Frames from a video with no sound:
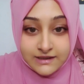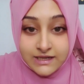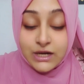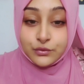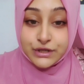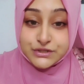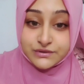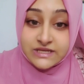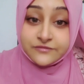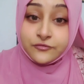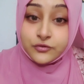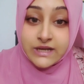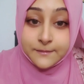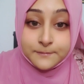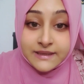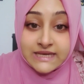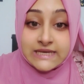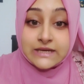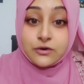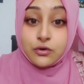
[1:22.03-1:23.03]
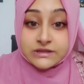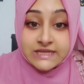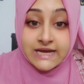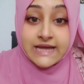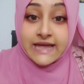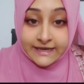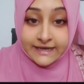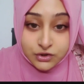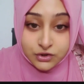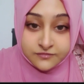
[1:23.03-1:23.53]
উনি যদি ফুটাপ্পি কথা
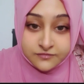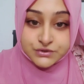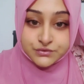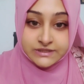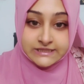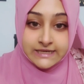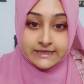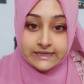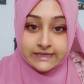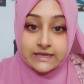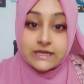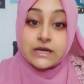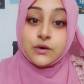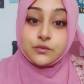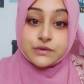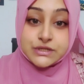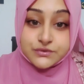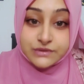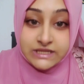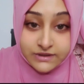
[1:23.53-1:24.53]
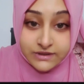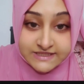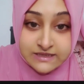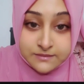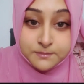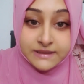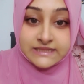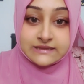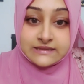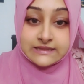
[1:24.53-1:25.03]
একতরফা শুনে থাকে উনি যদি ওনার
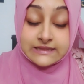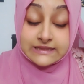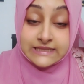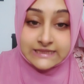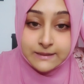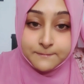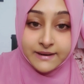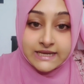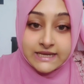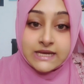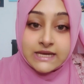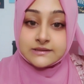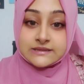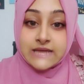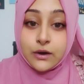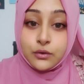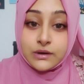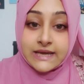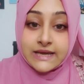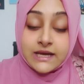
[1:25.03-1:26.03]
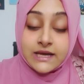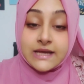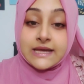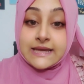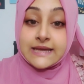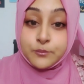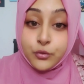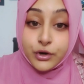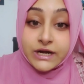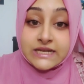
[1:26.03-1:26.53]
সিম্পিথি দিতে পারে তাহলে
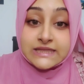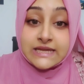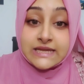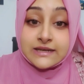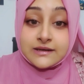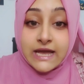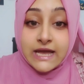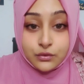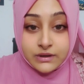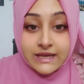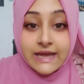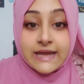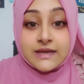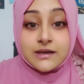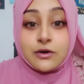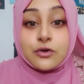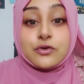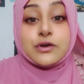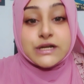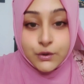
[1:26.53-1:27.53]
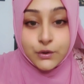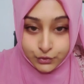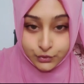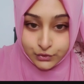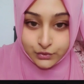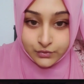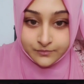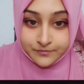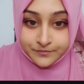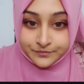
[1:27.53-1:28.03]
পরের দিন কেন এই ঘটনাটা
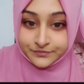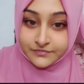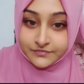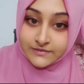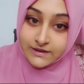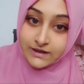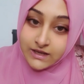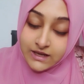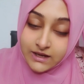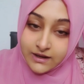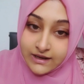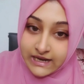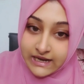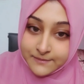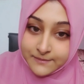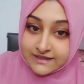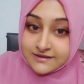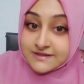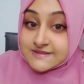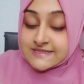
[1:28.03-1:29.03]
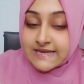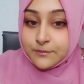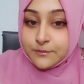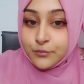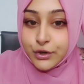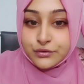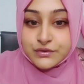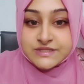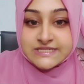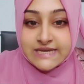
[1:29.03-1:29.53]
ঘটলো আমার সেকেন্ড
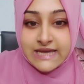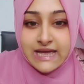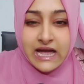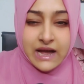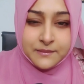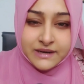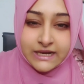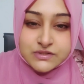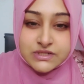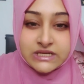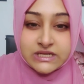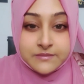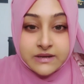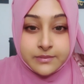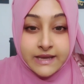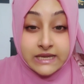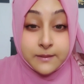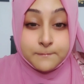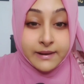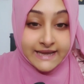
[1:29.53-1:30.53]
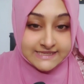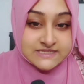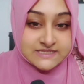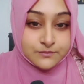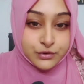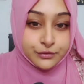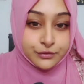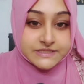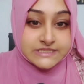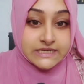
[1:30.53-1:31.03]
পয়েন্ট হচ্ছে আমার কেন কিবি ভাইকে বায়াসড
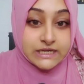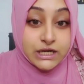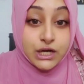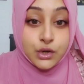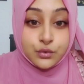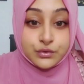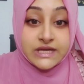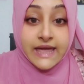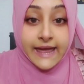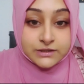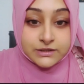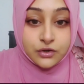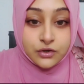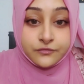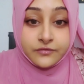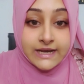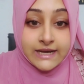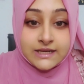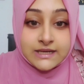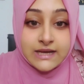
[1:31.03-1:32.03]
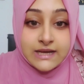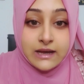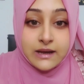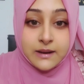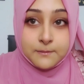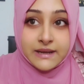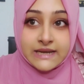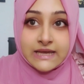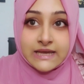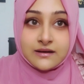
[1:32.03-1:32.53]
মনে হয়েছে উনি একতরফা
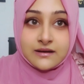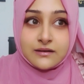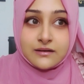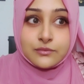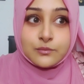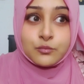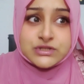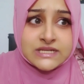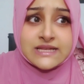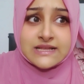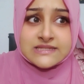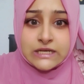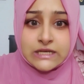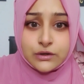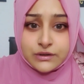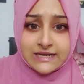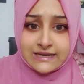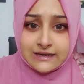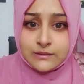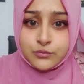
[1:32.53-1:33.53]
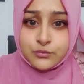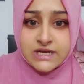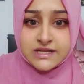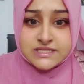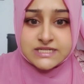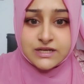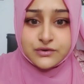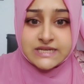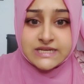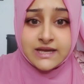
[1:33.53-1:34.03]
মানে বোঝা যাচ্ছিল এটা ক্লিয়ার বোঝা
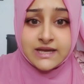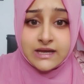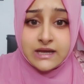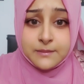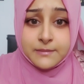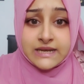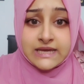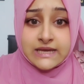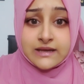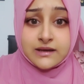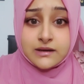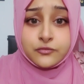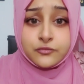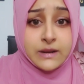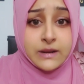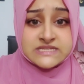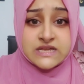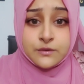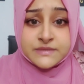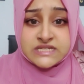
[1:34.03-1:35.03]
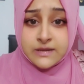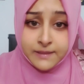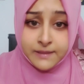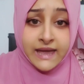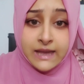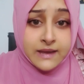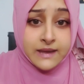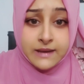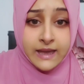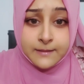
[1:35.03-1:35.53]
যাচ্ছিল যে মানে ফুটাপ্পি যেমন সে ভ্যা
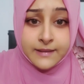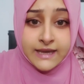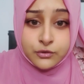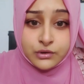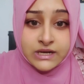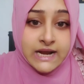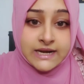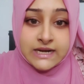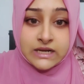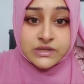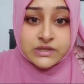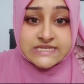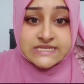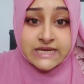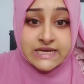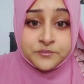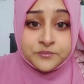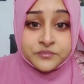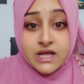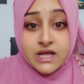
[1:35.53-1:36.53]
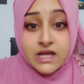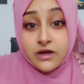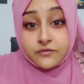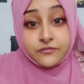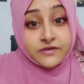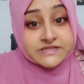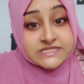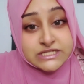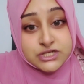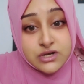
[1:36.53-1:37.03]
ভ্যা ভ্যা করে কান্না করেছে
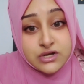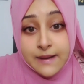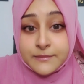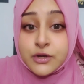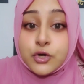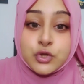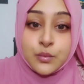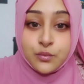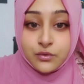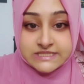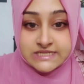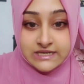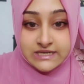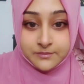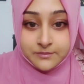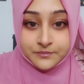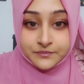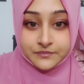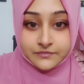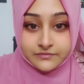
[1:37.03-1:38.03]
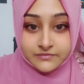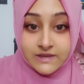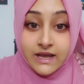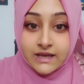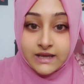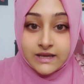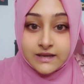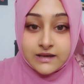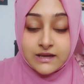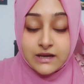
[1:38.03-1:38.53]
ফার্স্ট আমি কত বোকা ছিলাম
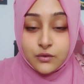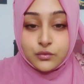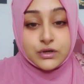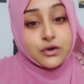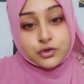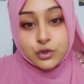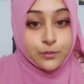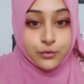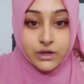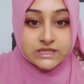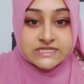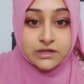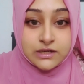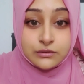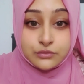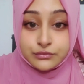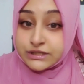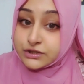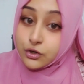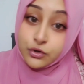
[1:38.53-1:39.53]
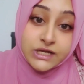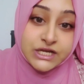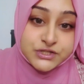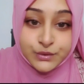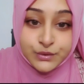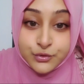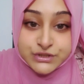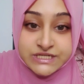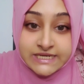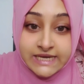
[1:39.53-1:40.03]
হ্যাঁ উনি কত বোকা ছিল উনি তখন কিছুই
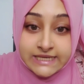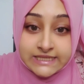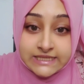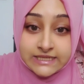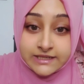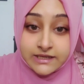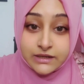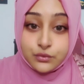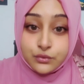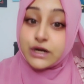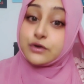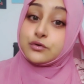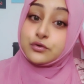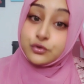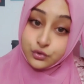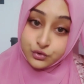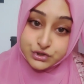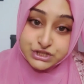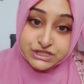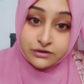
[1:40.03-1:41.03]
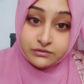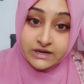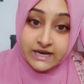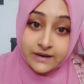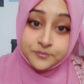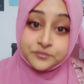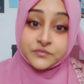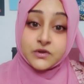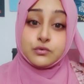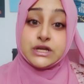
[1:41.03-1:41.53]
বোঝে নাই ওনার কোনো দোষ ছিল না
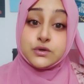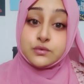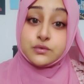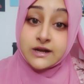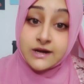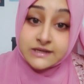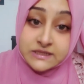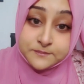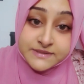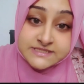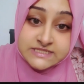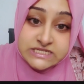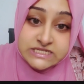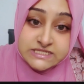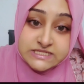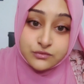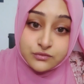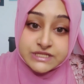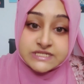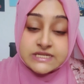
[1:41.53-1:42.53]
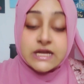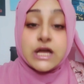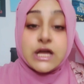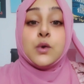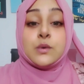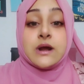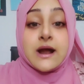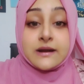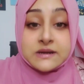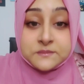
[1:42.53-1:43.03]
উনি ওনার হান্ড্রেড পার্সেন্ট চেষ্টা করেছে
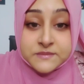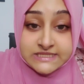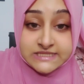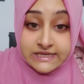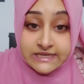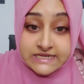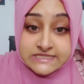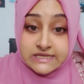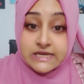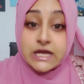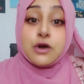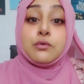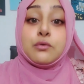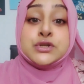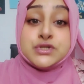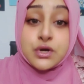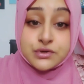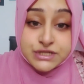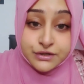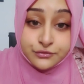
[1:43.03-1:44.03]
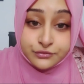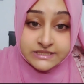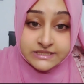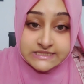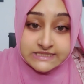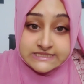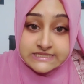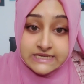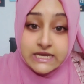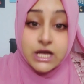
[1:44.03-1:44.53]
ওনার হান্ড্রেড পার্সেন্ট দিয়েছে উনি সংসার করতে
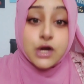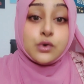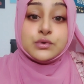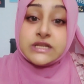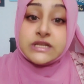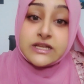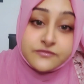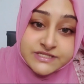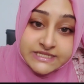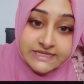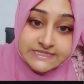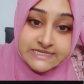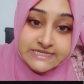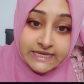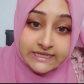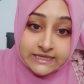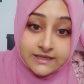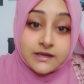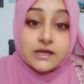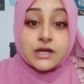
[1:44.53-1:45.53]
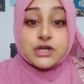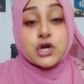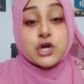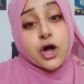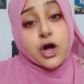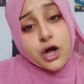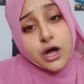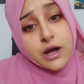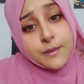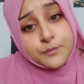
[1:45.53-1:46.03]
চেয়েছে উনি ডিভোর্স দিতে চায়নি
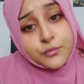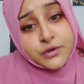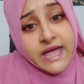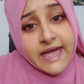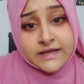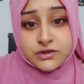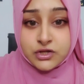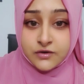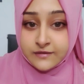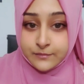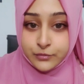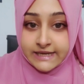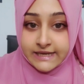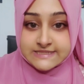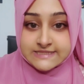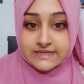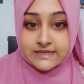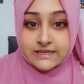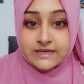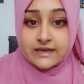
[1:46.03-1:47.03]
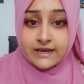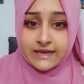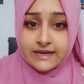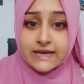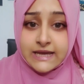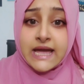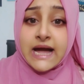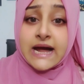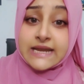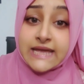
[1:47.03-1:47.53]
সব উনি একতরফা বলে গেছে হ্যাঁ
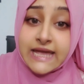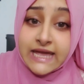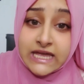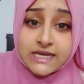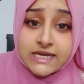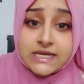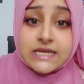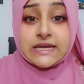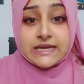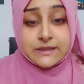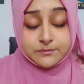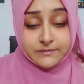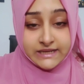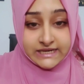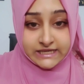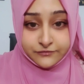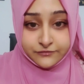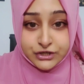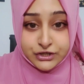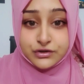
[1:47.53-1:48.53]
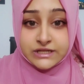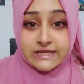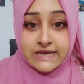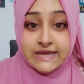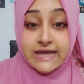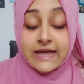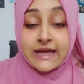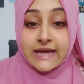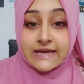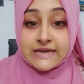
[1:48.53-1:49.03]
আর এই মানে ভিডিওটা দেখে
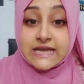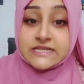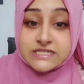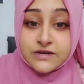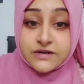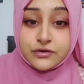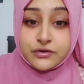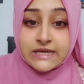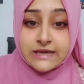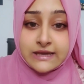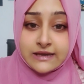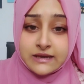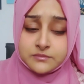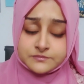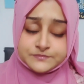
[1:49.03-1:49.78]
এই ইন্টারভিউটা দেখে